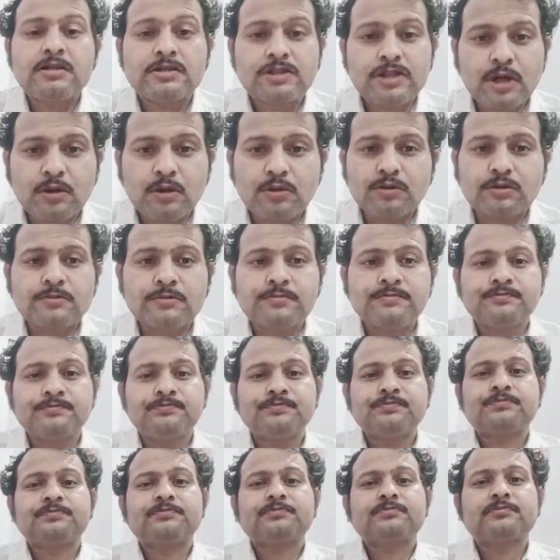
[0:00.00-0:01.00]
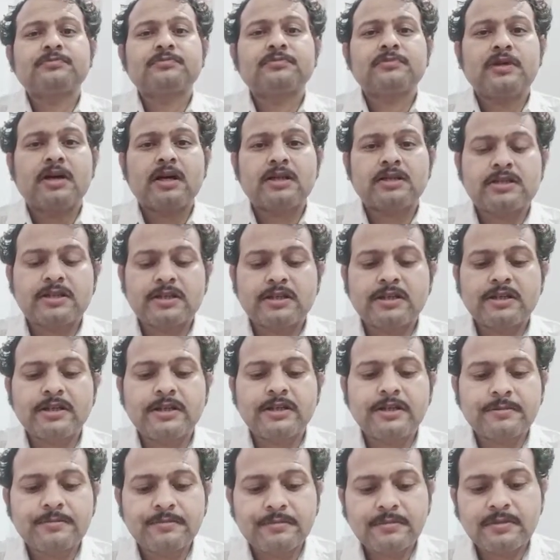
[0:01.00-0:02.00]
যা হোক আজকে
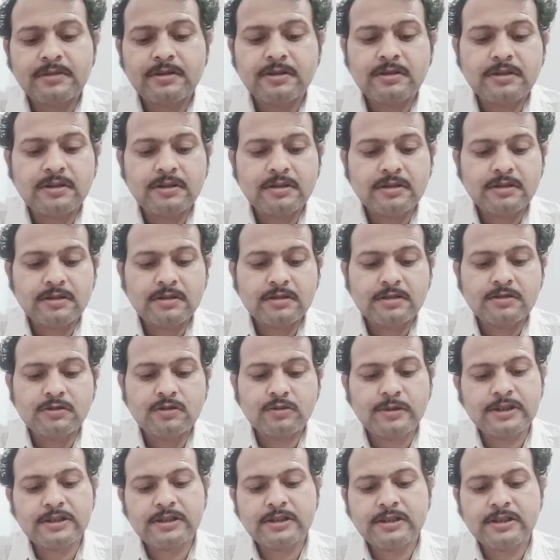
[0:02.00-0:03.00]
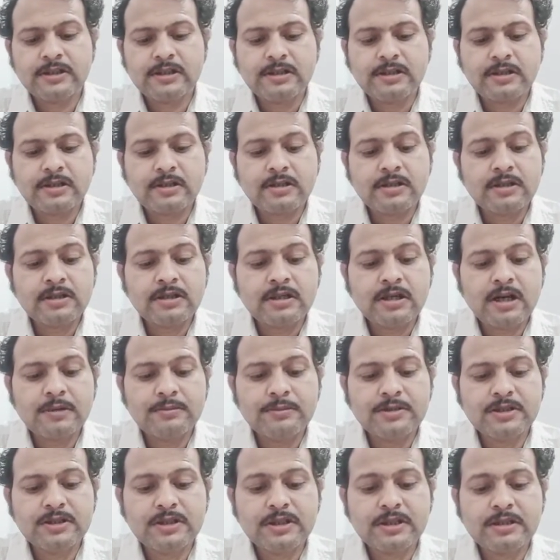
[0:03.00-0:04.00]
তোমাদের
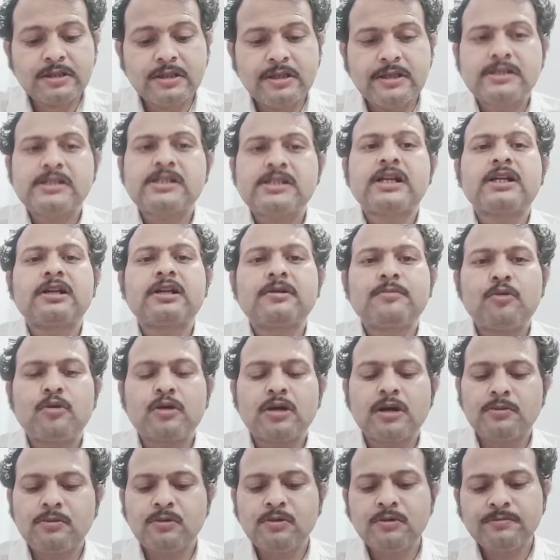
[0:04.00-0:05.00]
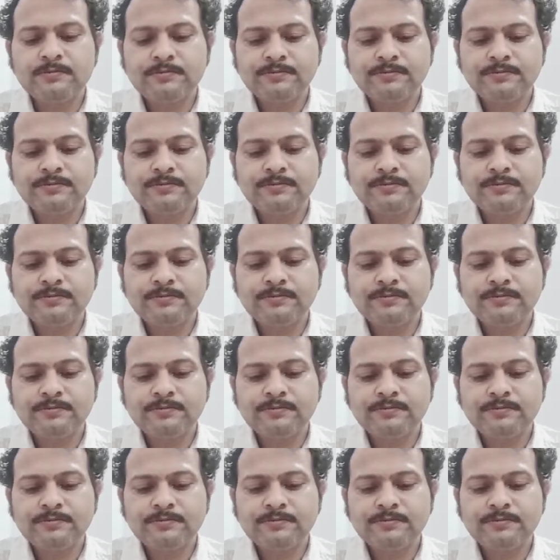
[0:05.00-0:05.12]
আমি যে লেসনটা পড়াবো